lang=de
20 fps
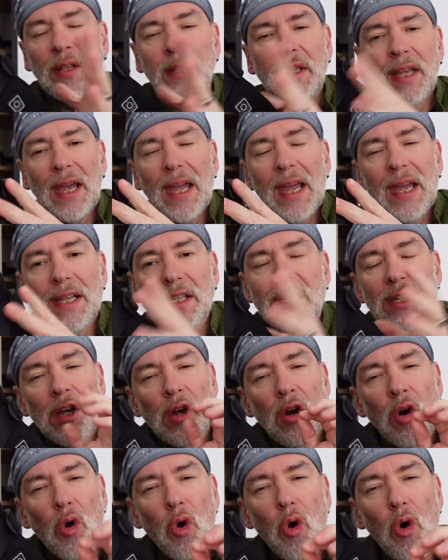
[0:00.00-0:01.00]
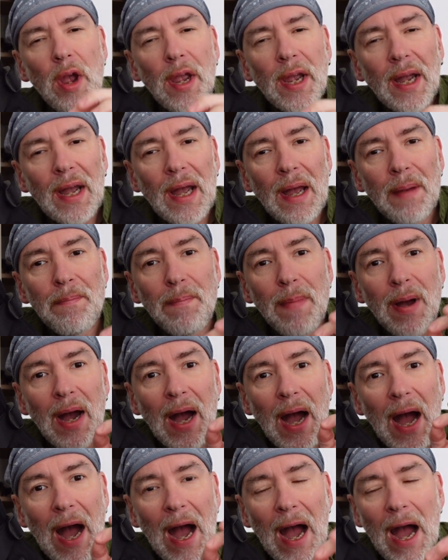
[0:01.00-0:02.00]
direkt eurem
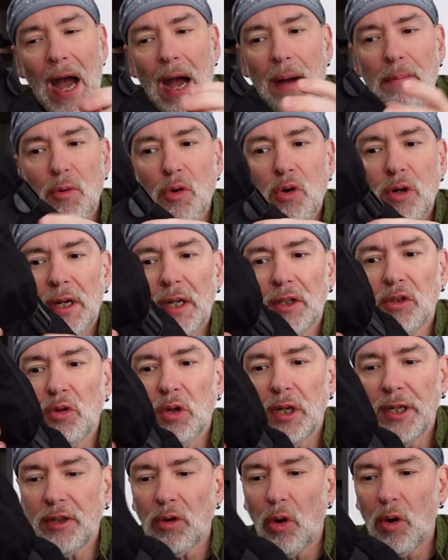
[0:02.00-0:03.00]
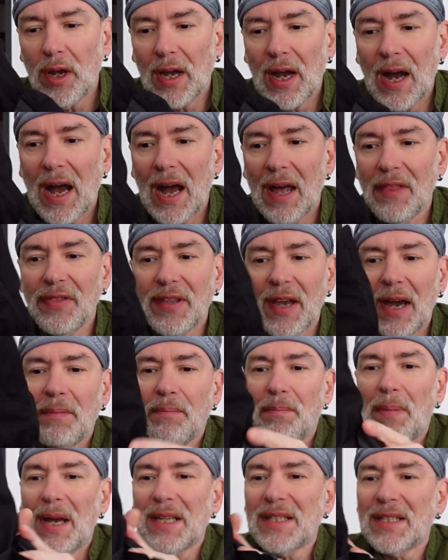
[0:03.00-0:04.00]
Arm und natürlich eure Hand
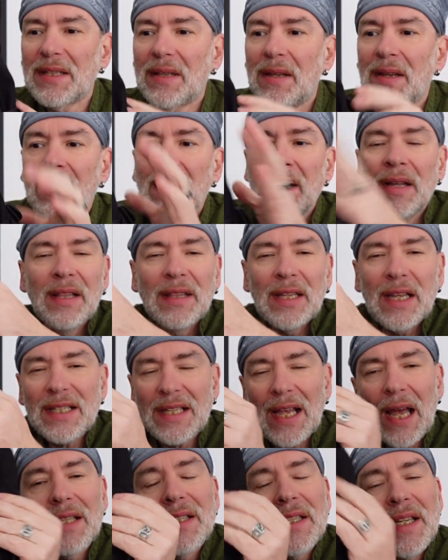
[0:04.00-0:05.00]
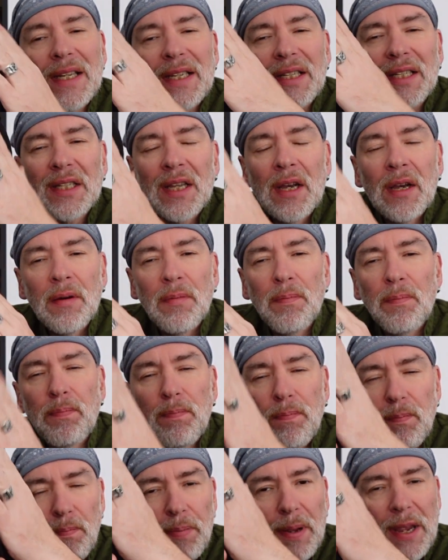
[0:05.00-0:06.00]
anpassen. Das Ganze ist
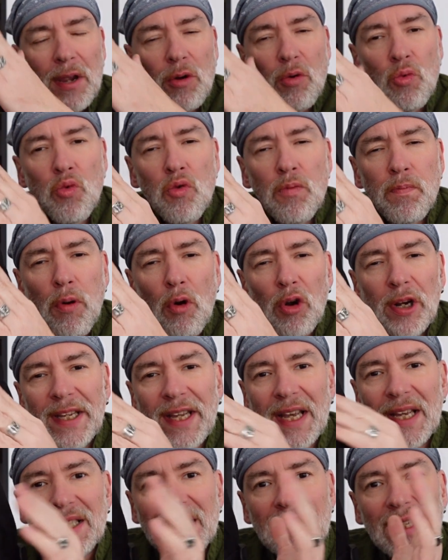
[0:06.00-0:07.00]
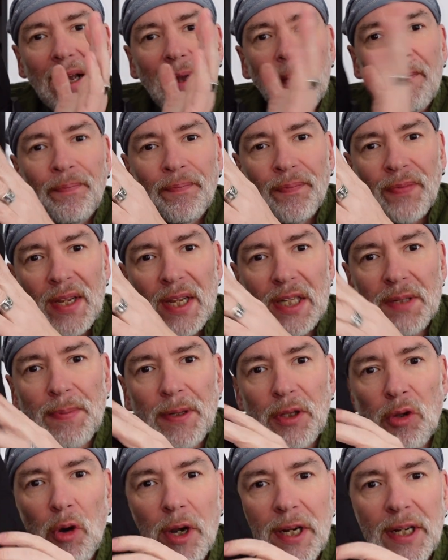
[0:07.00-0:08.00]
PU-Polyester. Das
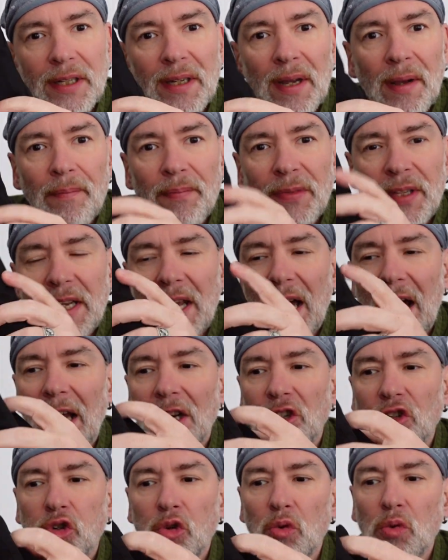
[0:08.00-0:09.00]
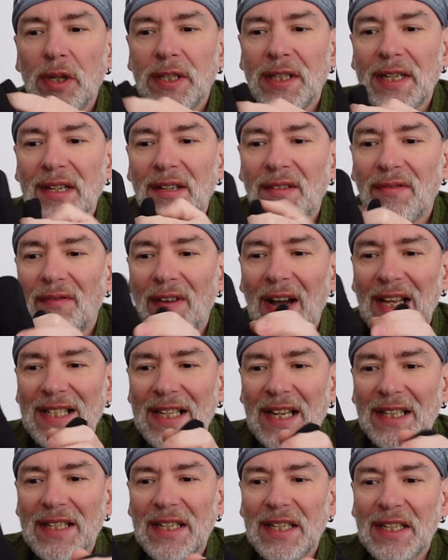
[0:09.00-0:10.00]
bedeutet, die Handschuhe sind
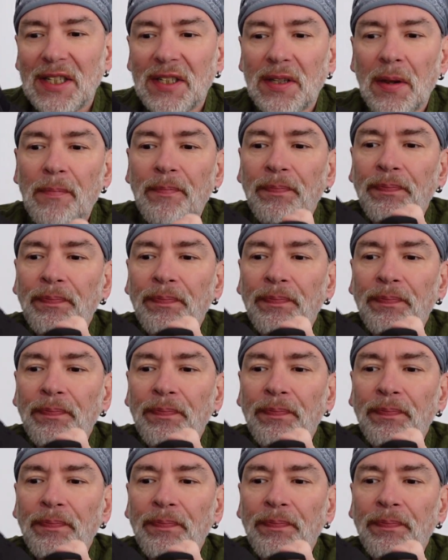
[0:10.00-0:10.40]
wasserdicht.